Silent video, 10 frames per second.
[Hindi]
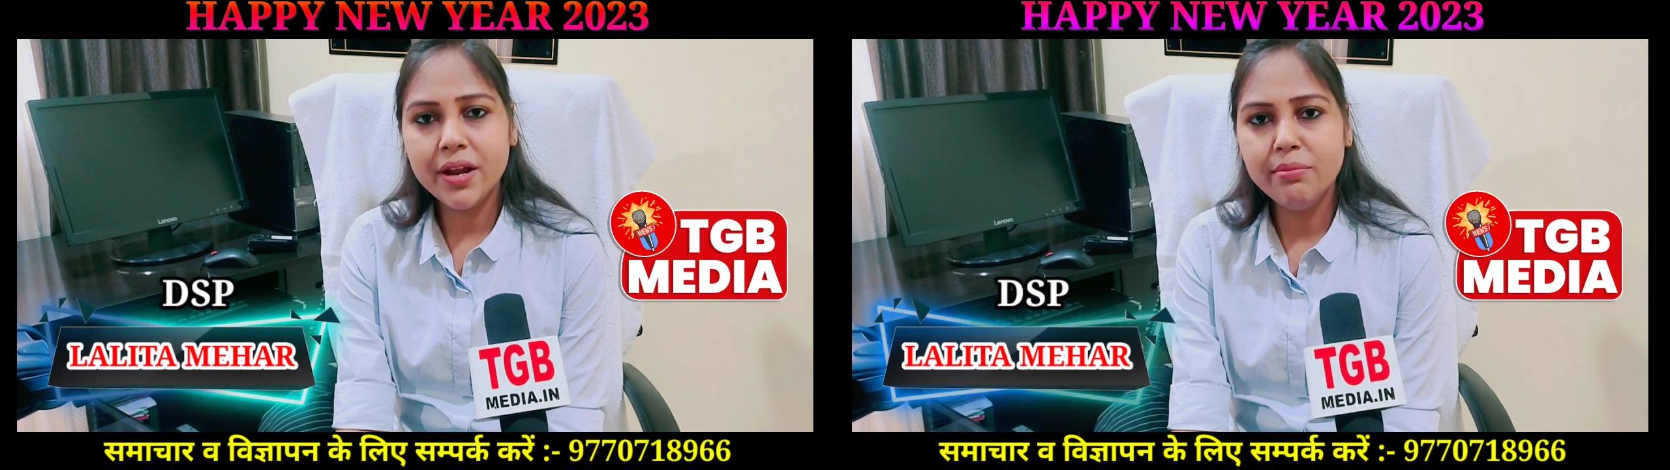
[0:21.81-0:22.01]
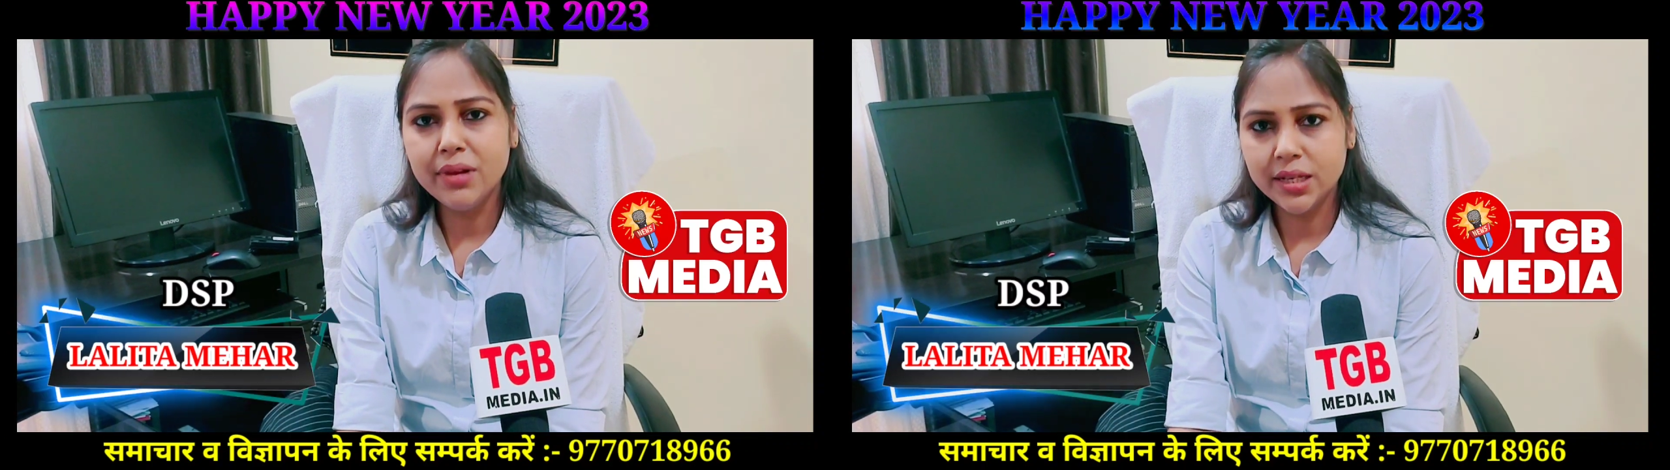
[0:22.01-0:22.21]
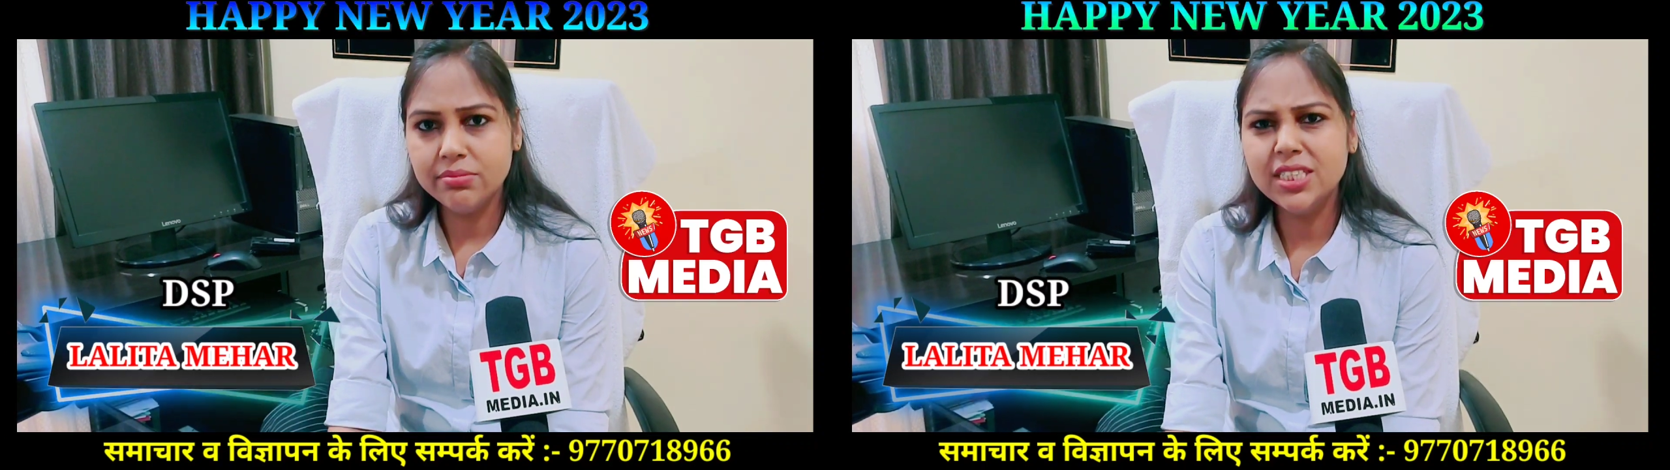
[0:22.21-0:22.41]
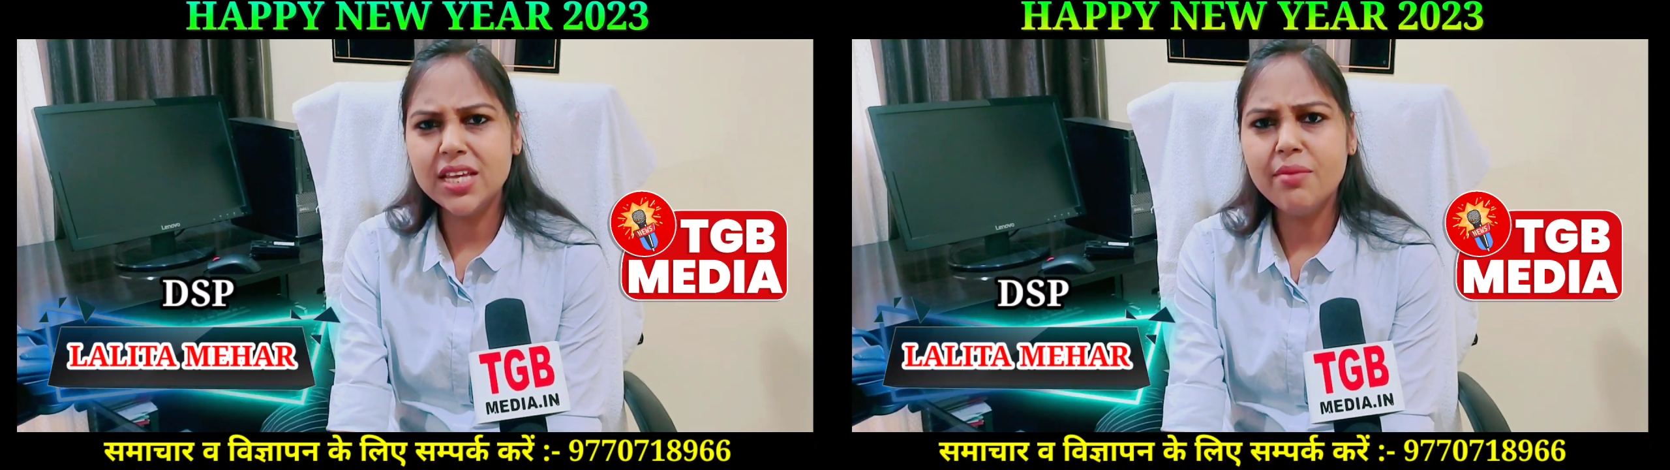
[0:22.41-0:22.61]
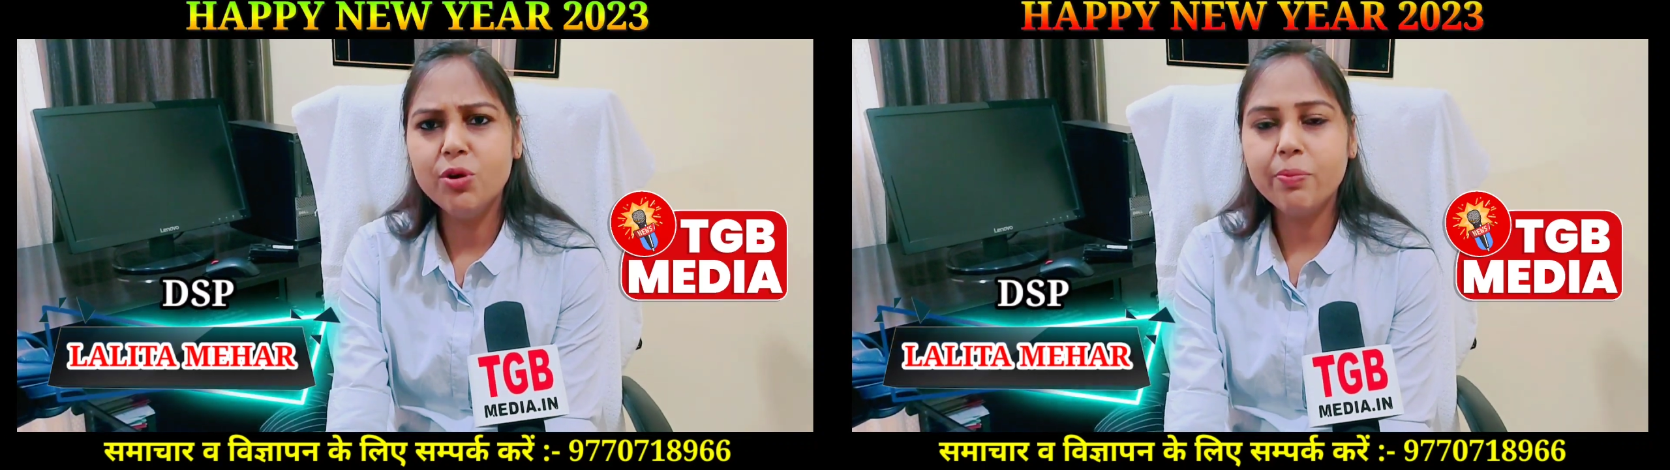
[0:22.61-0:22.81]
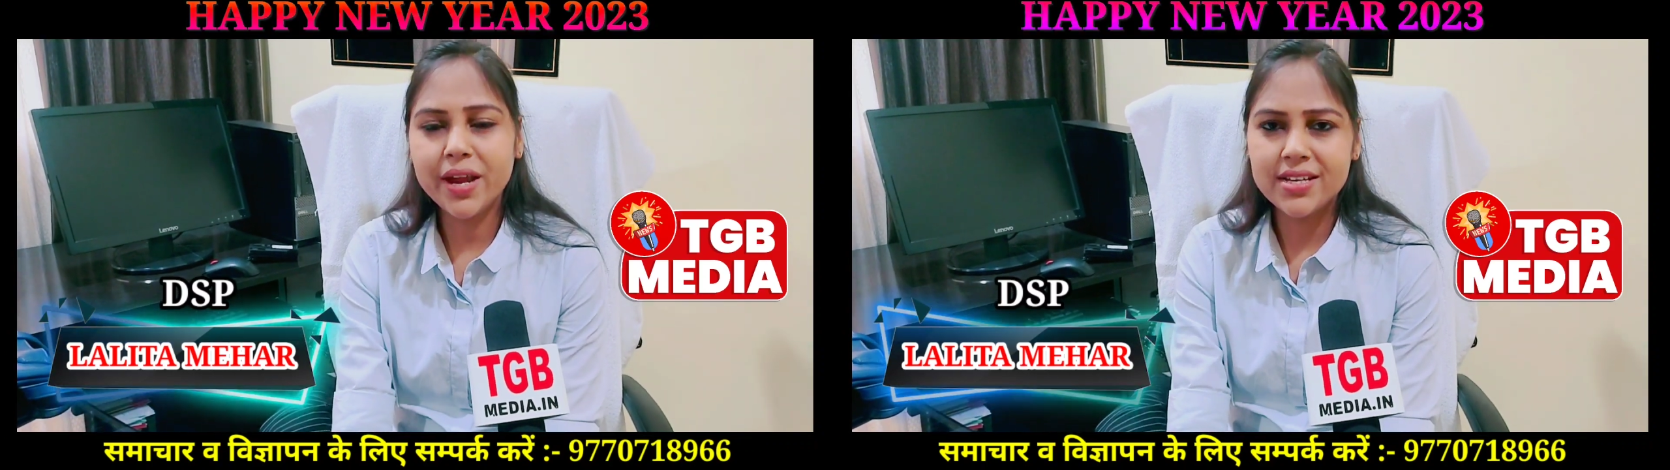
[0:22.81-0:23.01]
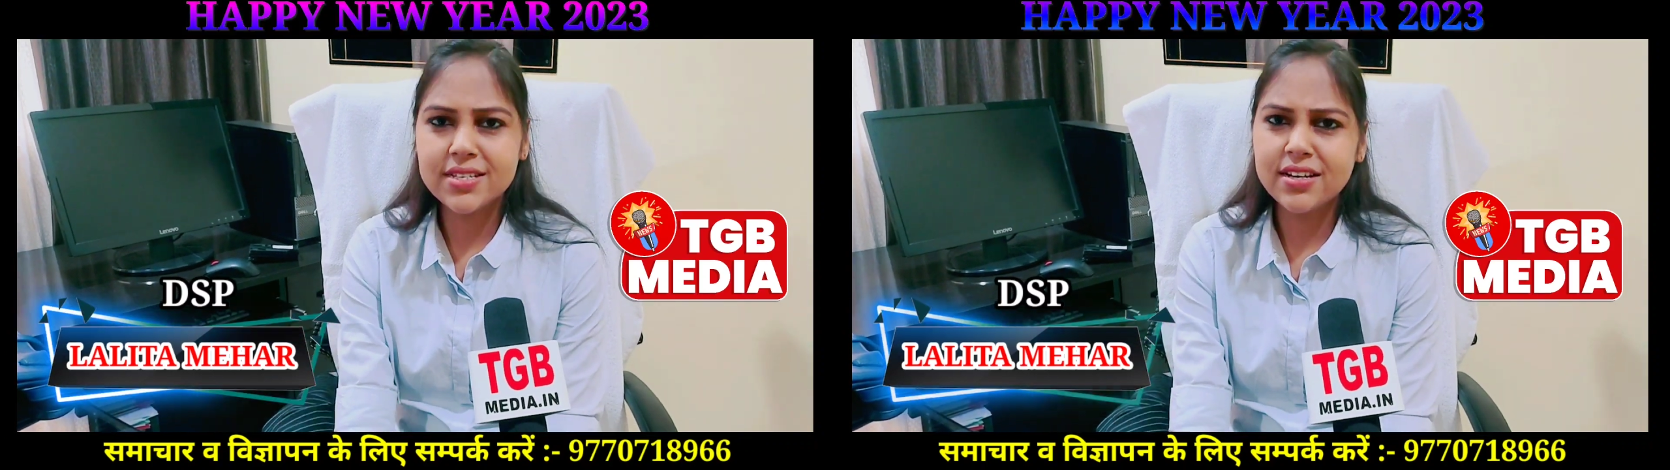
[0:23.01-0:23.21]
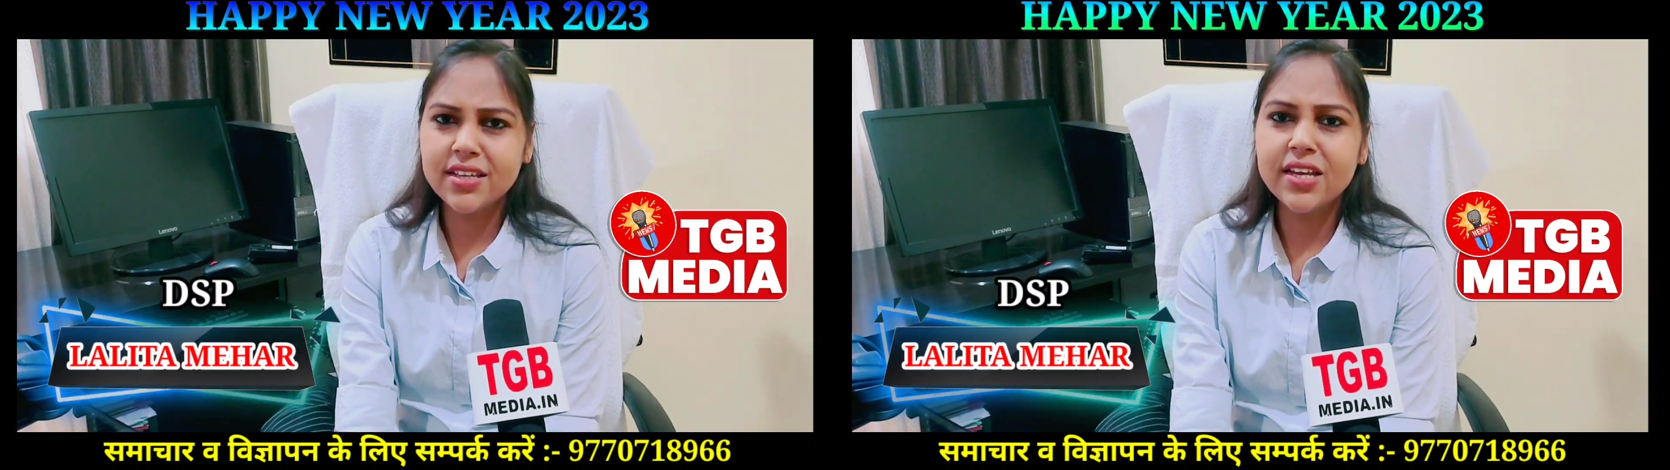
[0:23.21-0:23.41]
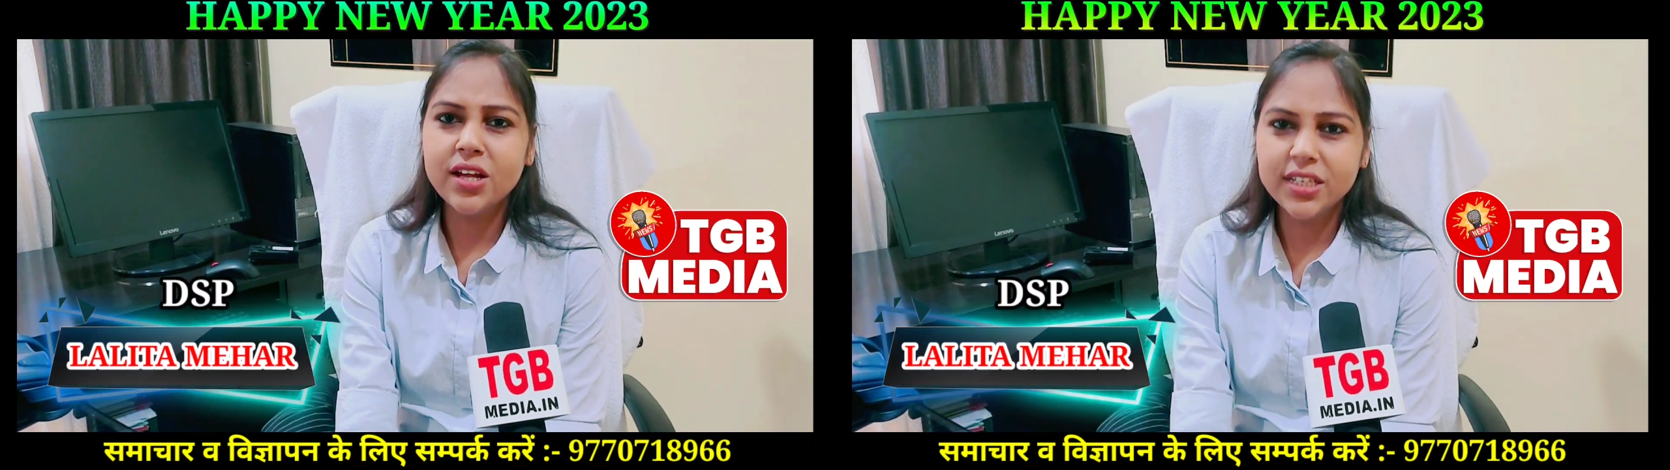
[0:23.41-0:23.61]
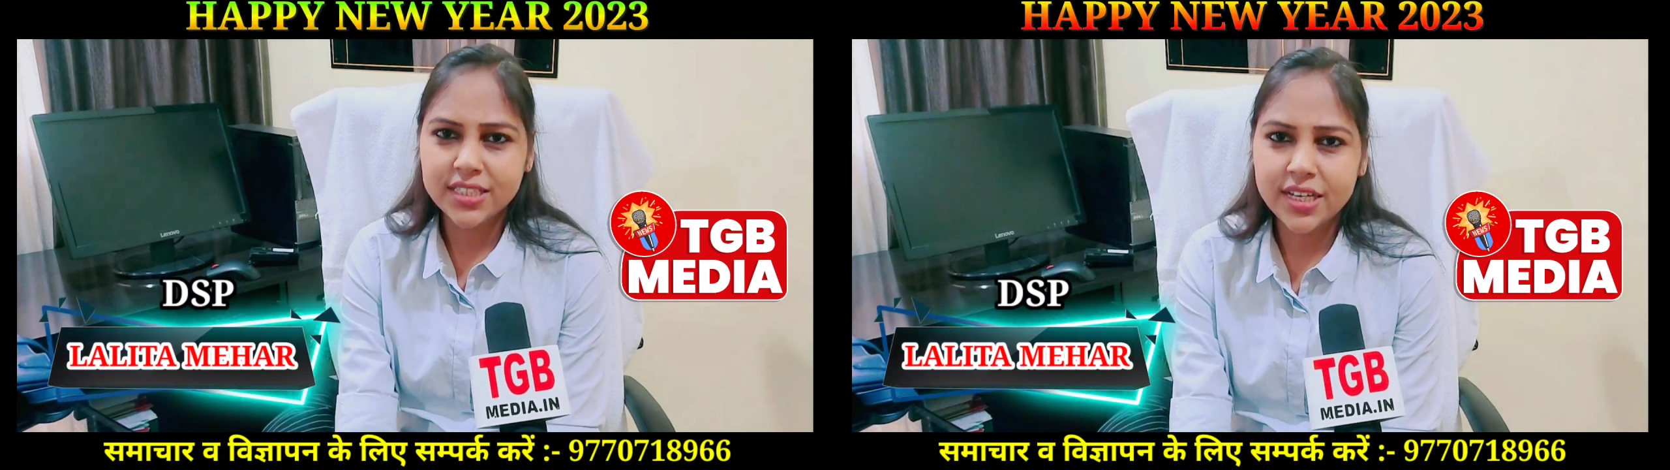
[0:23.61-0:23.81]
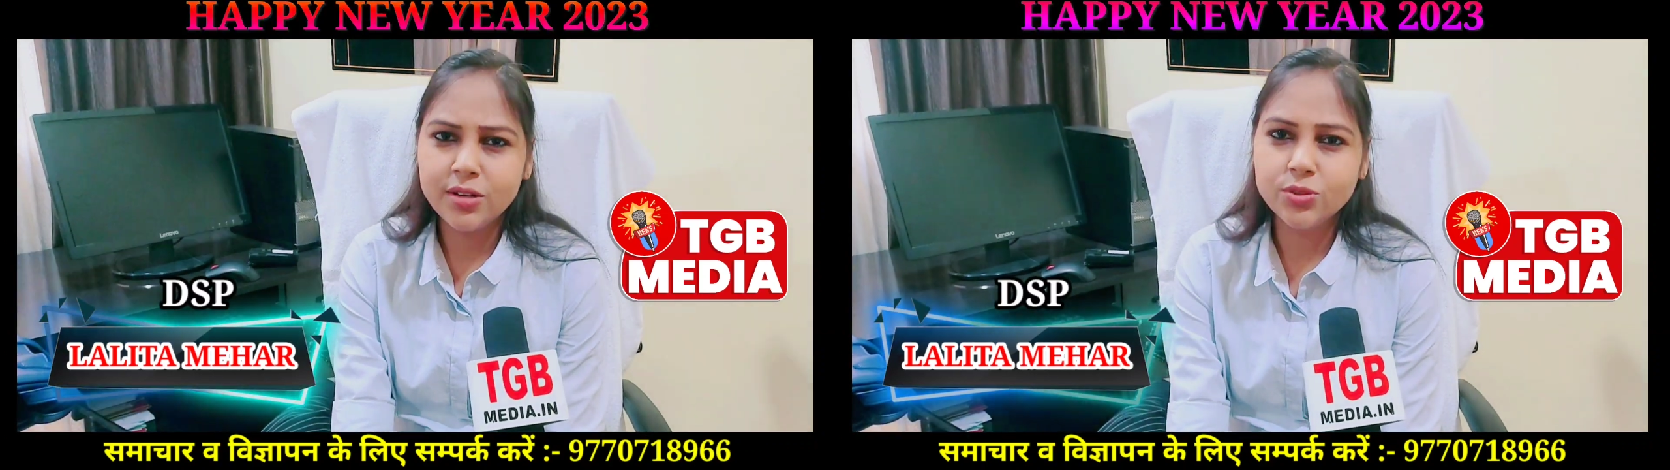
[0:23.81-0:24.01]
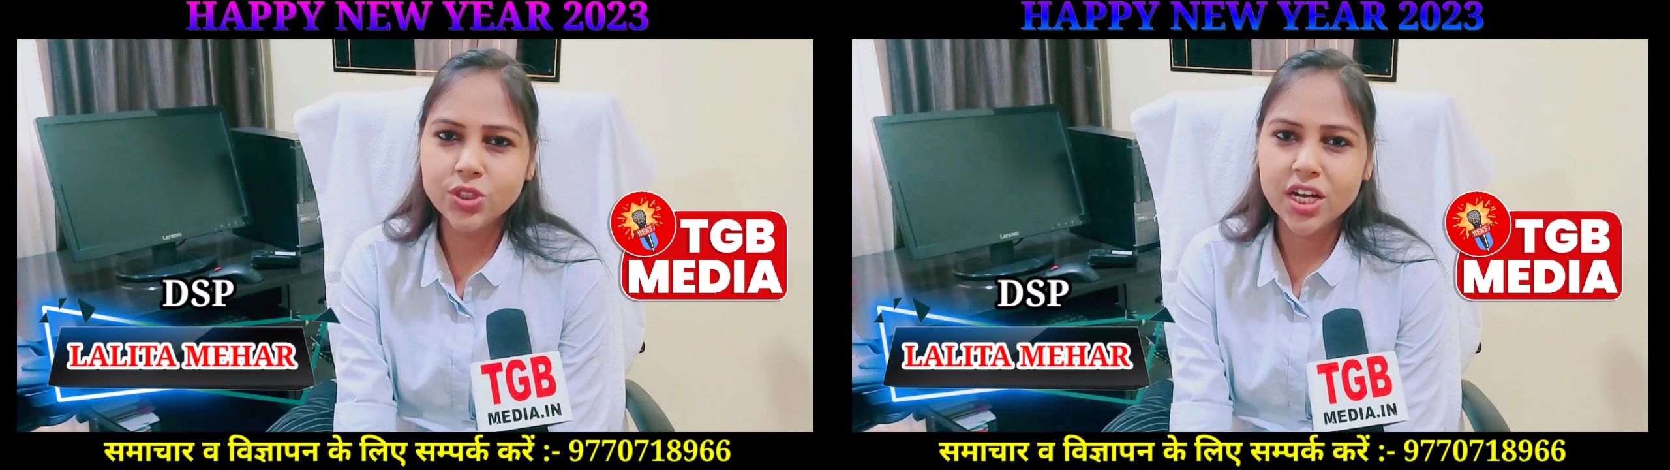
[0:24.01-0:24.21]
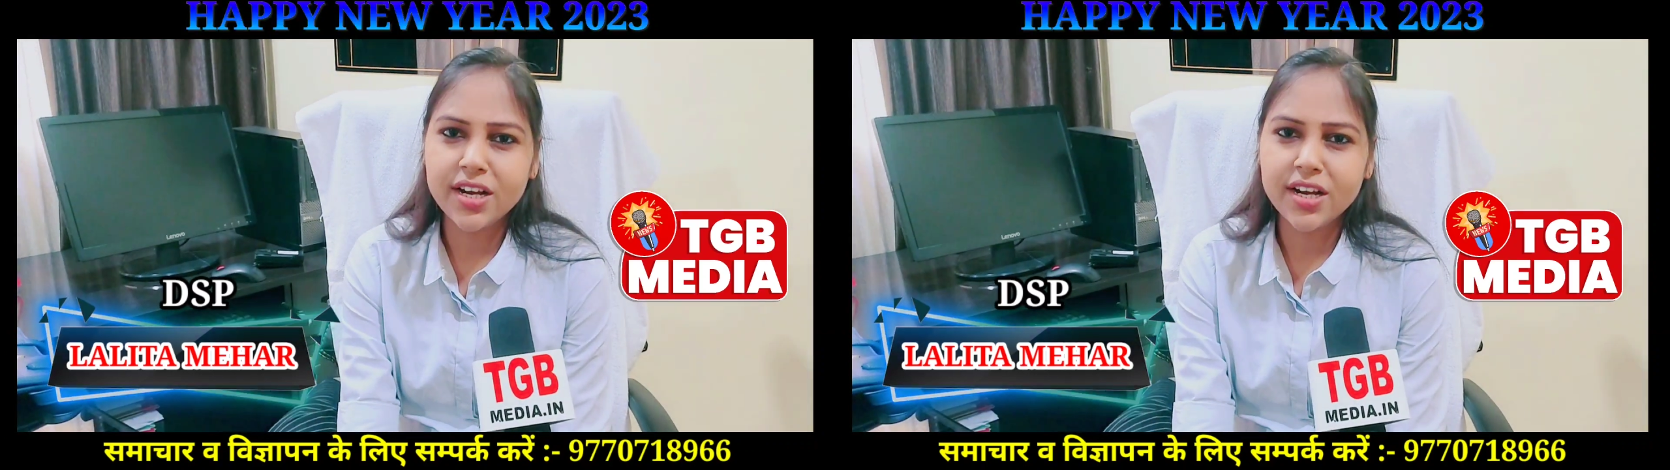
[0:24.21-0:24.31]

मतलब जैसे हम लोग प्रयास करते हैं कि किसी के लिए कुछ